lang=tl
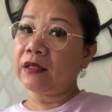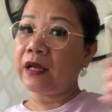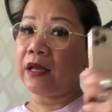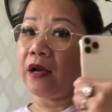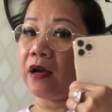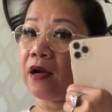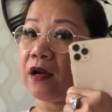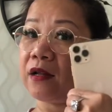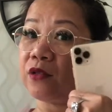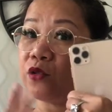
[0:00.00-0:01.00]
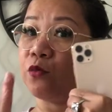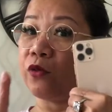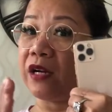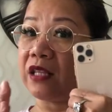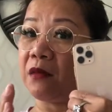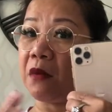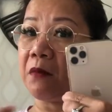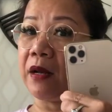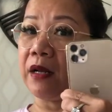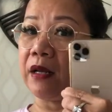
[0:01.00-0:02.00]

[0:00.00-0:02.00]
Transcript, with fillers: Kaya susubukan natin mag-vlog.